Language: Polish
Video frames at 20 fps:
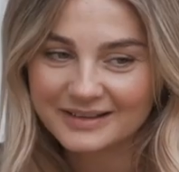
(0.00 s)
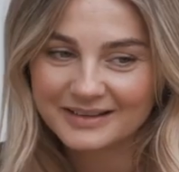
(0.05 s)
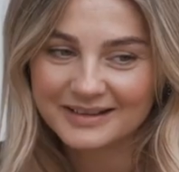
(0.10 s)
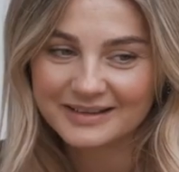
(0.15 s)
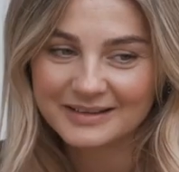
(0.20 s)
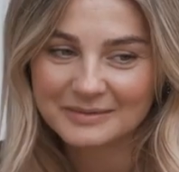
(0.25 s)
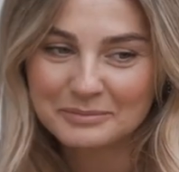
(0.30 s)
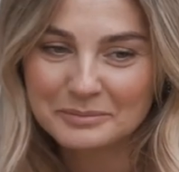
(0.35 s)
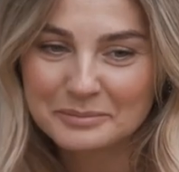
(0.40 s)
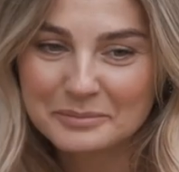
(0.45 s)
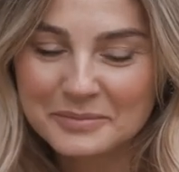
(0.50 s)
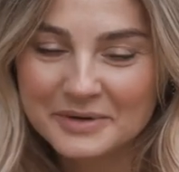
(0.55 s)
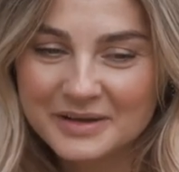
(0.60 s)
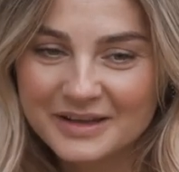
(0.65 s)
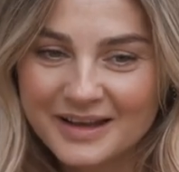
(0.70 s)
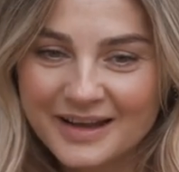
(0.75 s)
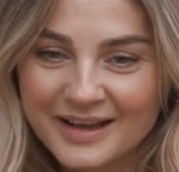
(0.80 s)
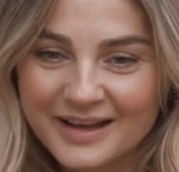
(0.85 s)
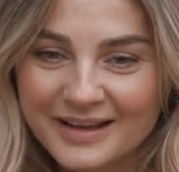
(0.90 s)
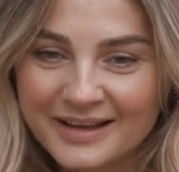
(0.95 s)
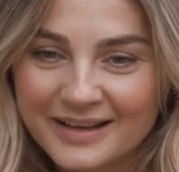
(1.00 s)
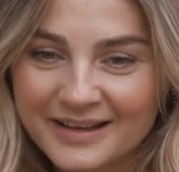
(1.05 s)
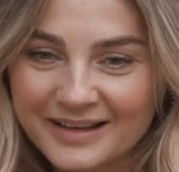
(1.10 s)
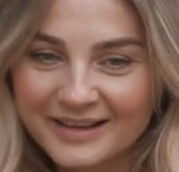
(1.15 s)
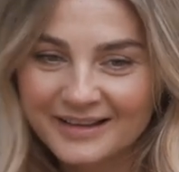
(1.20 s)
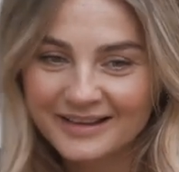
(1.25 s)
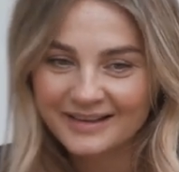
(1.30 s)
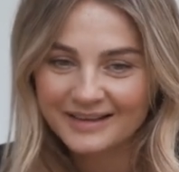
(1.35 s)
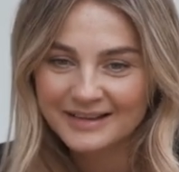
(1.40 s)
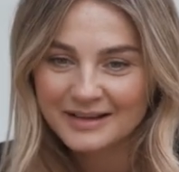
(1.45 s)
e, mnie
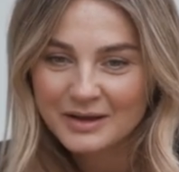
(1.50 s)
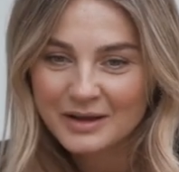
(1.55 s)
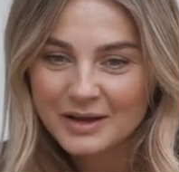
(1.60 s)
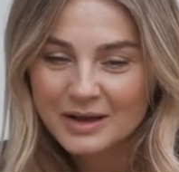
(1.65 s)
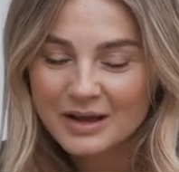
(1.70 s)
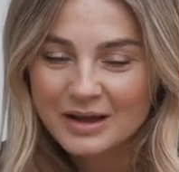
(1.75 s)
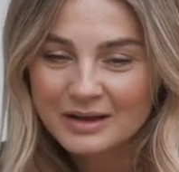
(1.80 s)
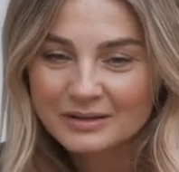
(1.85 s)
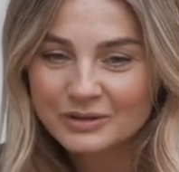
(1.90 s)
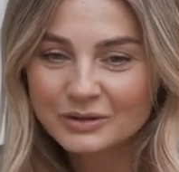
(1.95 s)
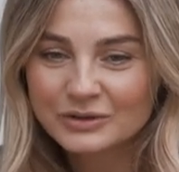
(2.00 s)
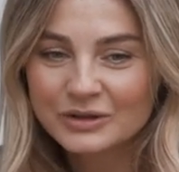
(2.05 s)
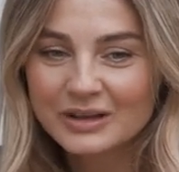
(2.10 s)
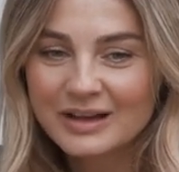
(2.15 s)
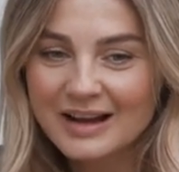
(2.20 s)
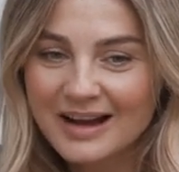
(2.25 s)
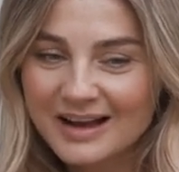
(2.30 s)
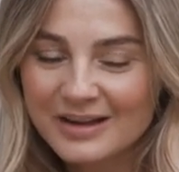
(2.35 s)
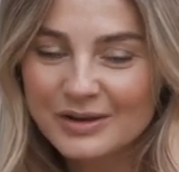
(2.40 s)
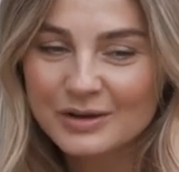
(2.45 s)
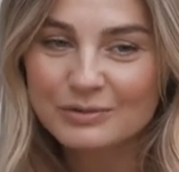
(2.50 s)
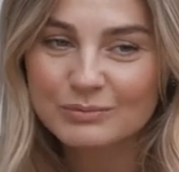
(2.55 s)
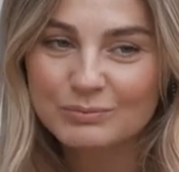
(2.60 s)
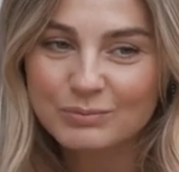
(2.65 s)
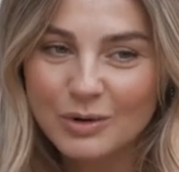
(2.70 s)
e, dotykają,